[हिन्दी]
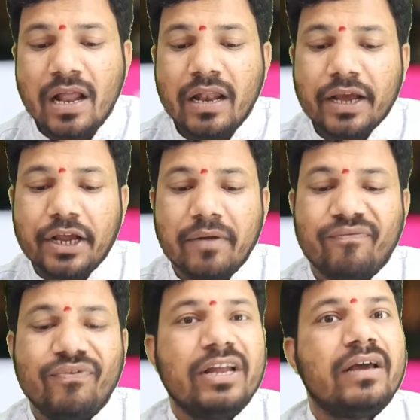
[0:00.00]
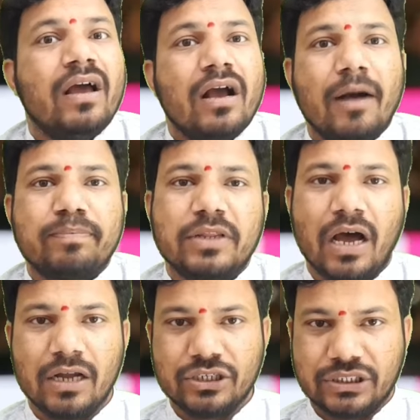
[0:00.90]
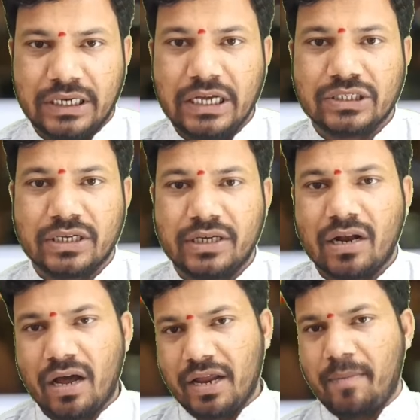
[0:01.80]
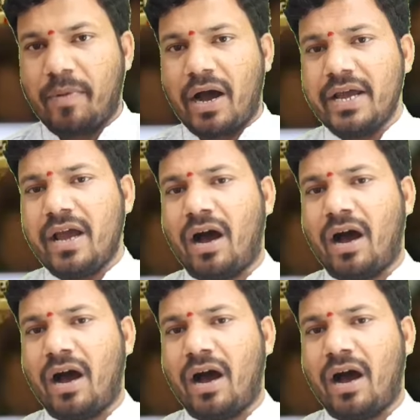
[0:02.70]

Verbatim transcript: लेकिन फिर कप्तान श्रेयस अय्यर अरे भाई